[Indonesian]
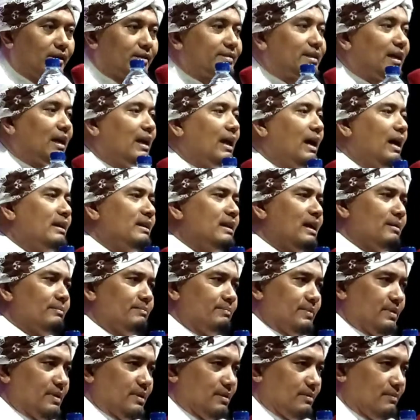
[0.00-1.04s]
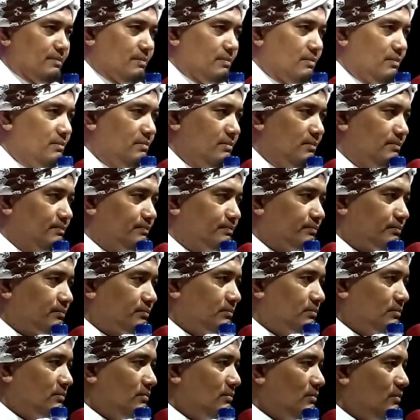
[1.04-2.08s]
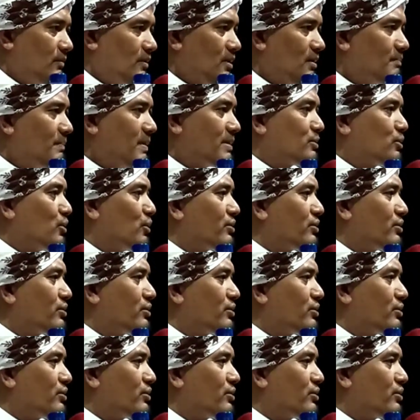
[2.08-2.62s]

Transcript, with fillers: Salah Nabi. Pas